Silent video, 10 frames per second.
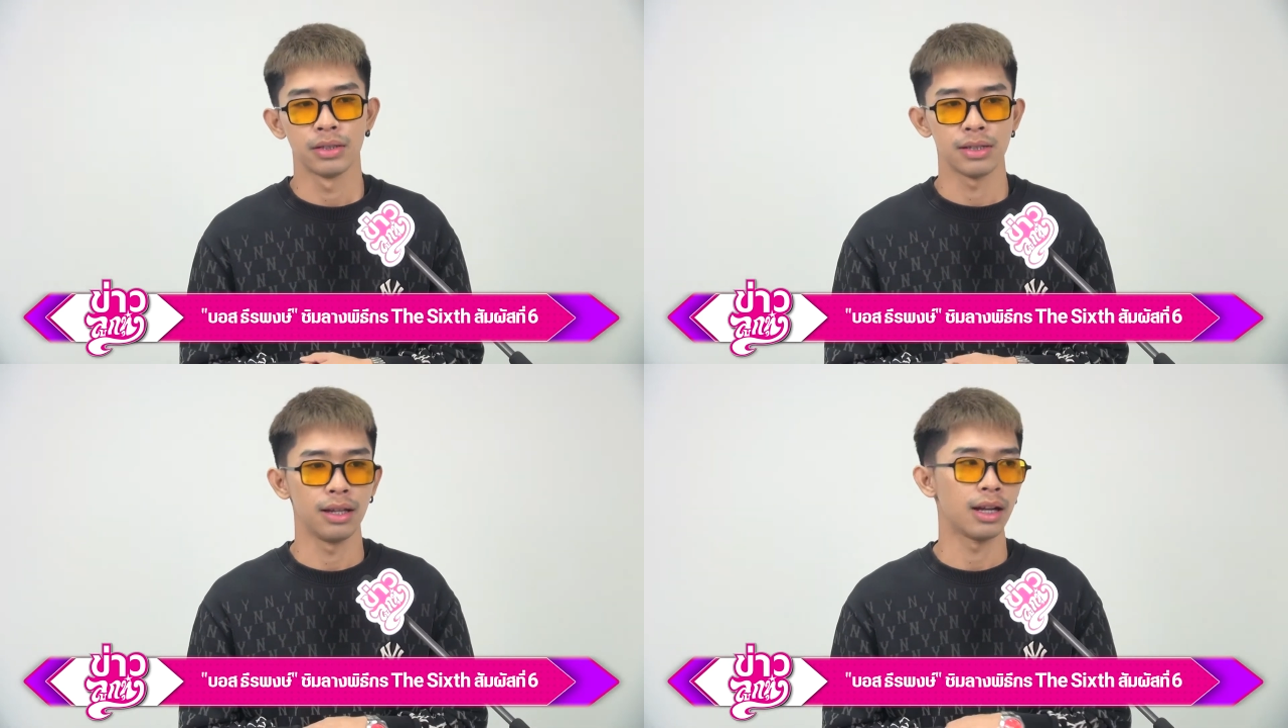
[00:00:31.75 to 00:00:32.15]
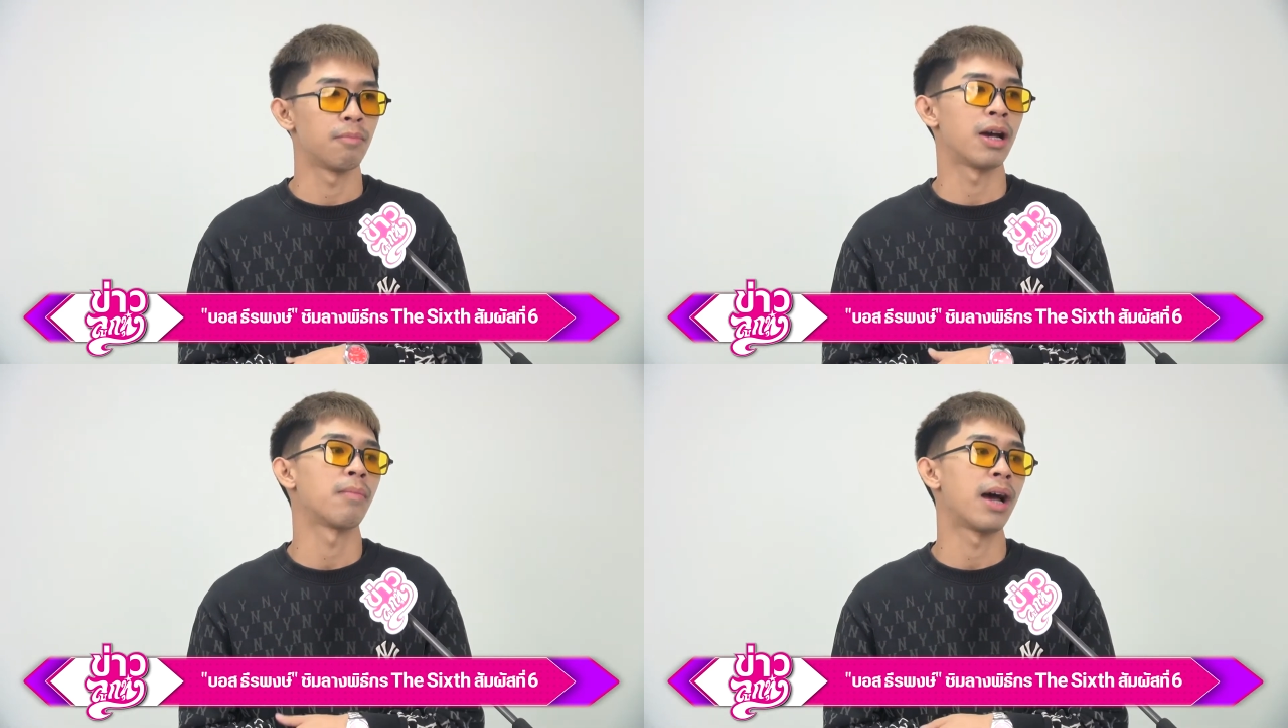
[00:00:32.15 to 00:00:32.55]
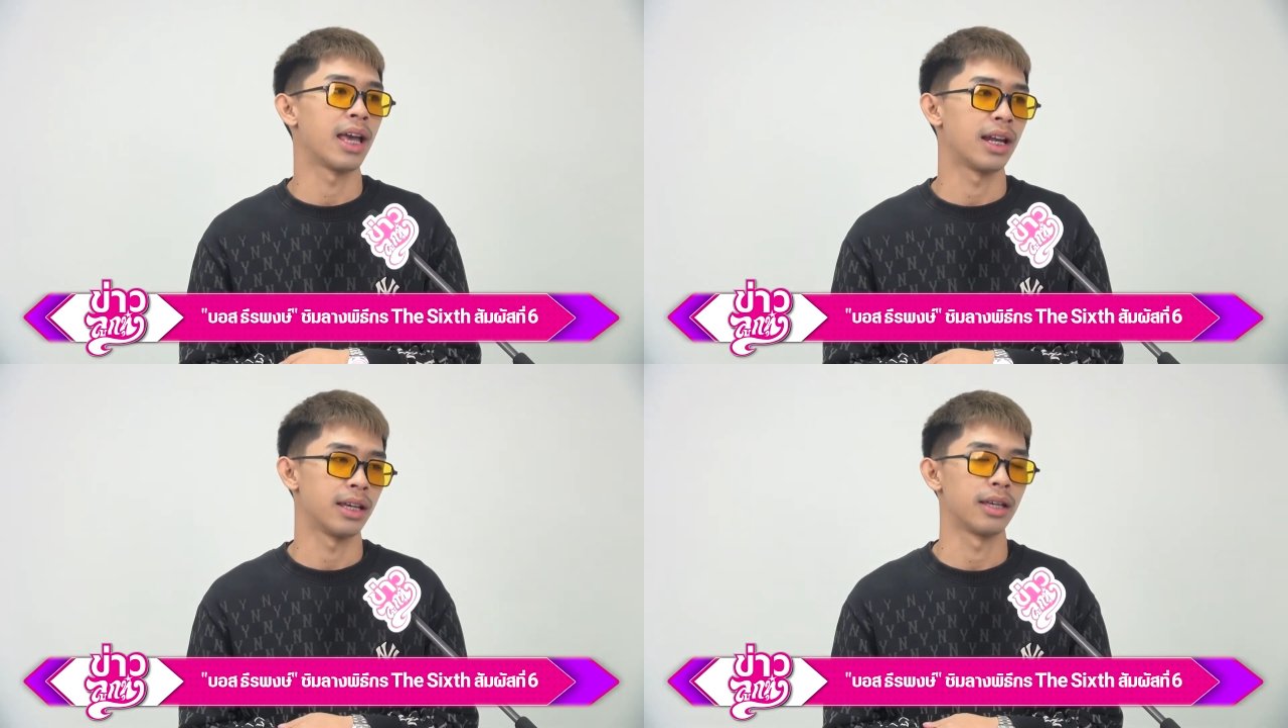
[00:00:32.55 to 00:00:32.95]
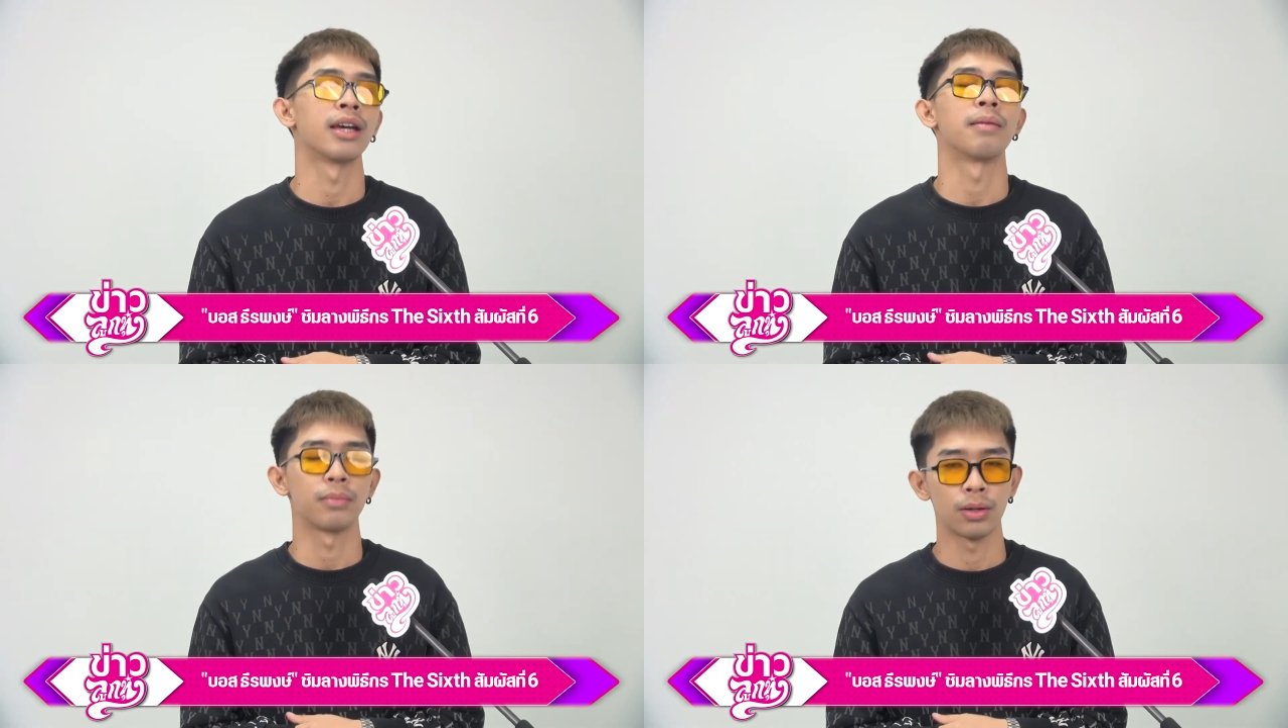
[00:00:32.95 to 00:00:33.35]
ซีเรียสอะไรมากมายอะไร
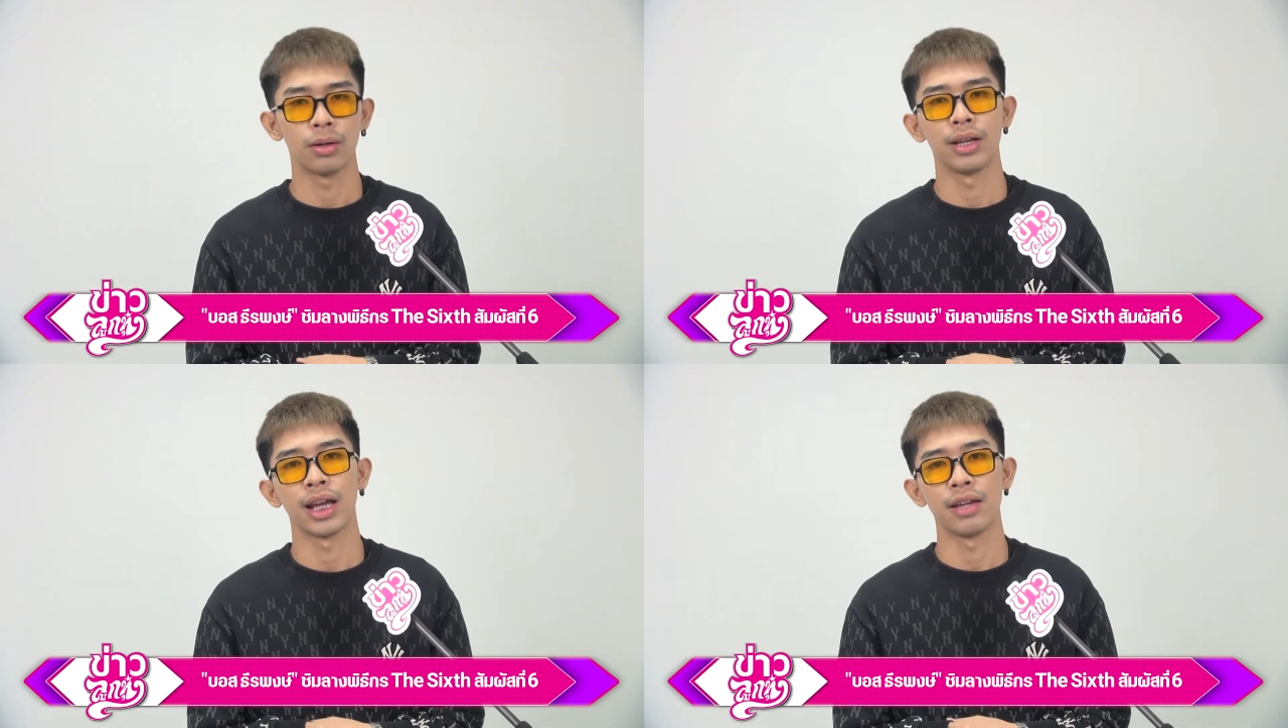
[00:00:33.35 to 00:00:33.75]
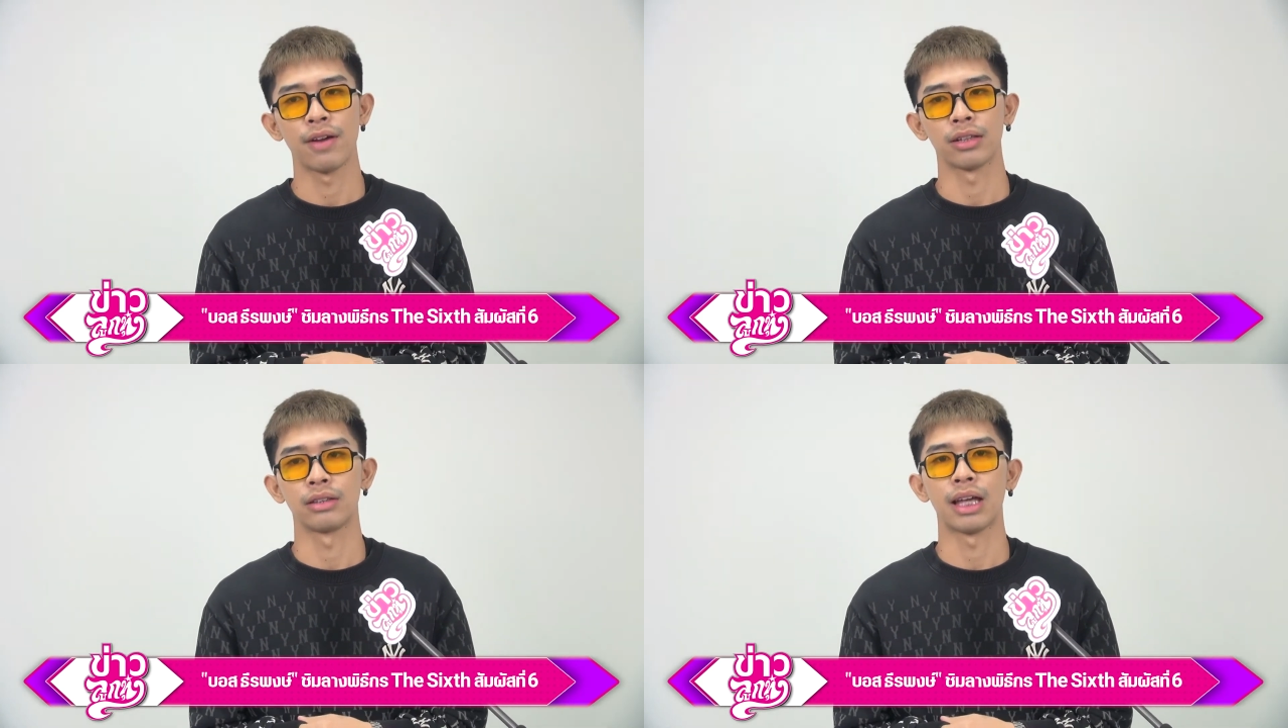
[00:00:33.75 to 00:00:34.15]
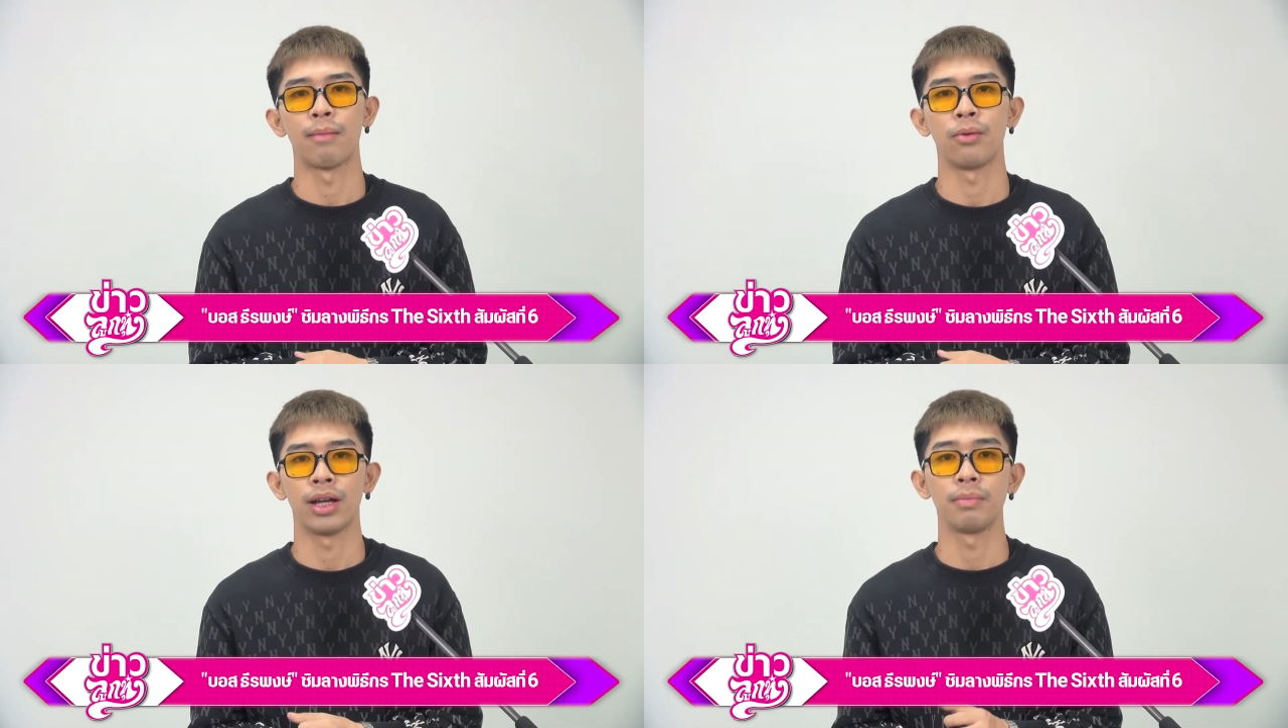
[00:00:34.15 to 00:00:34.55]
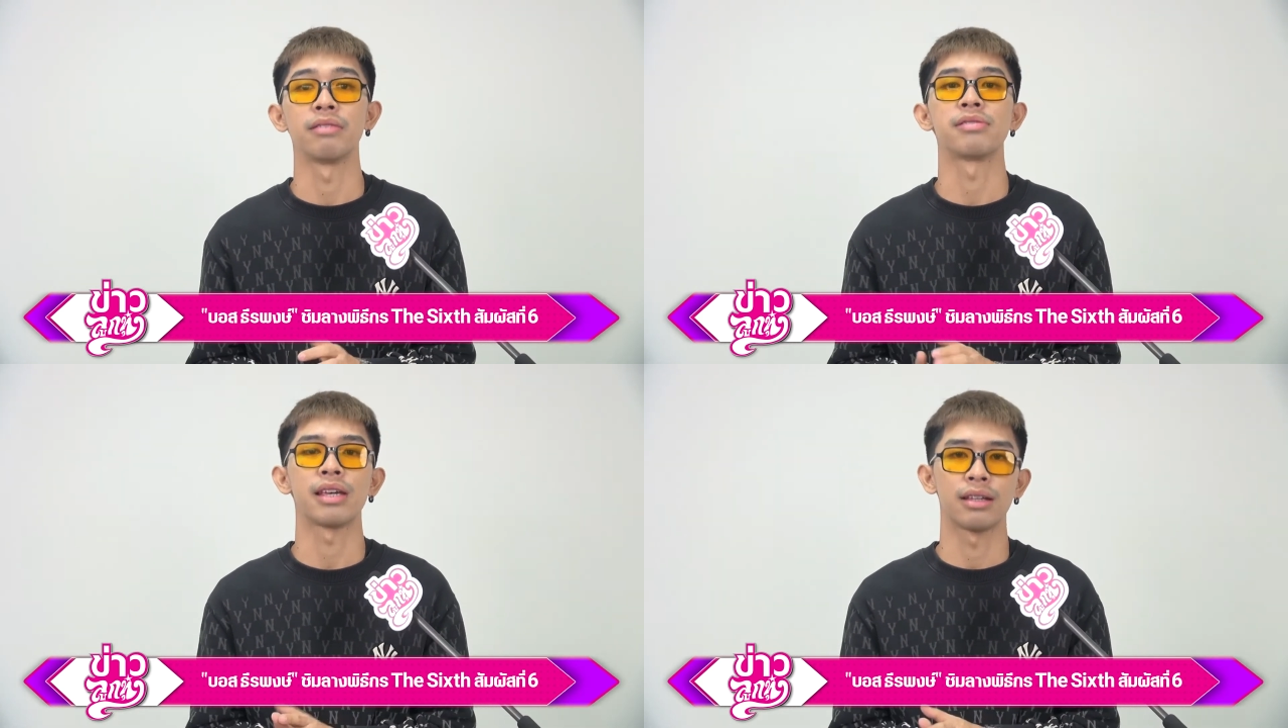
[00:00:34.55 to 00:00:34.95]
เงี้ยก็ยังไงฝากติดตามด้วยครับ
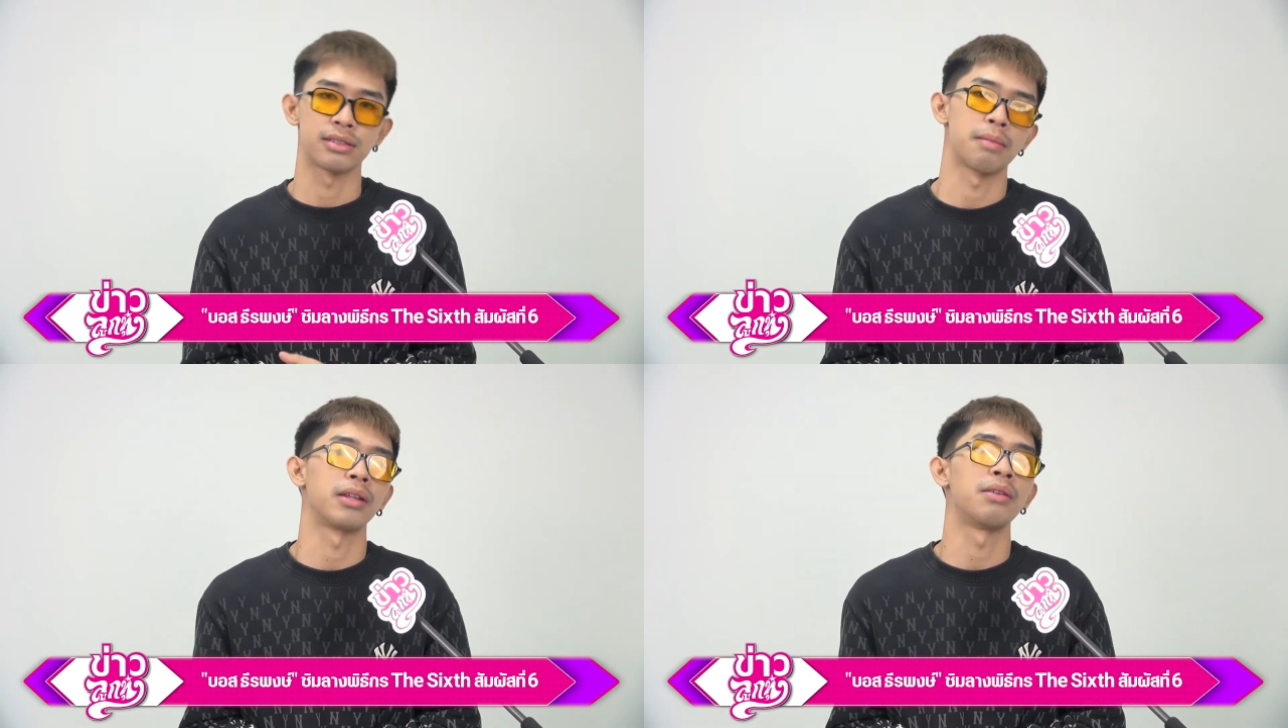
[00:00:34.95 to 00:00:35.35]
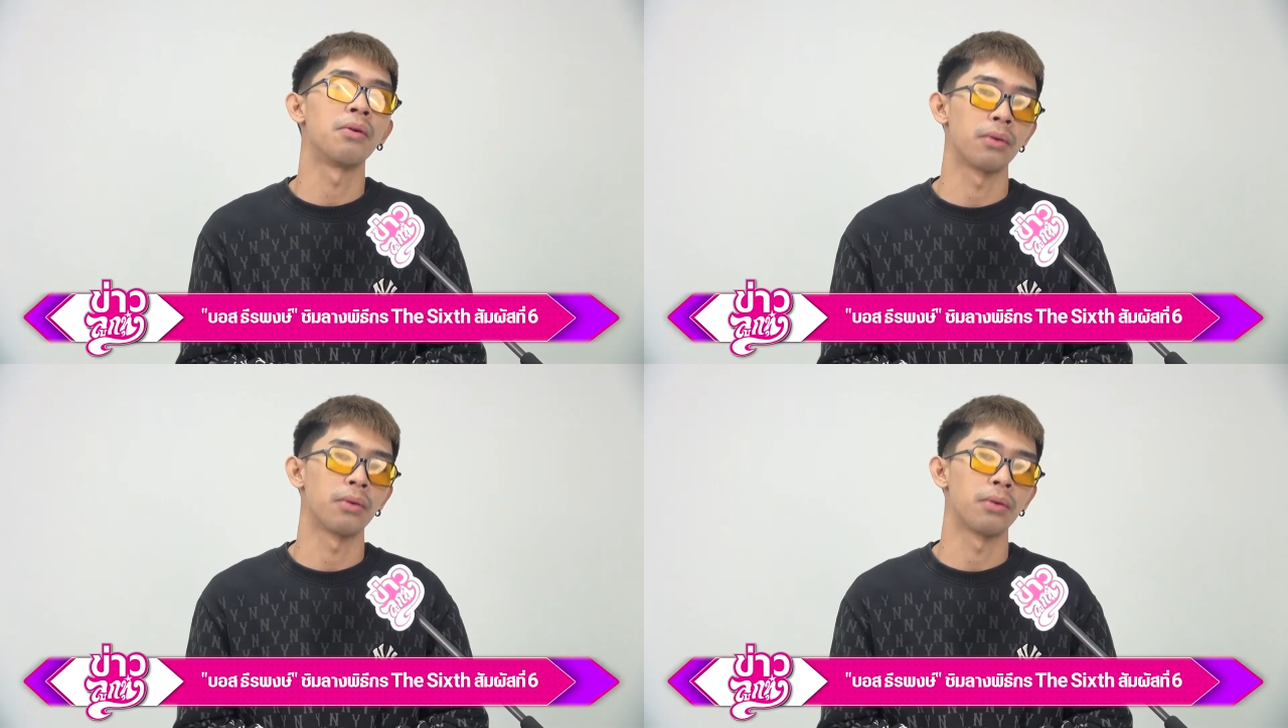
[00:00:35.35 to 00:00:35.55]
เดอะซิกสมาที่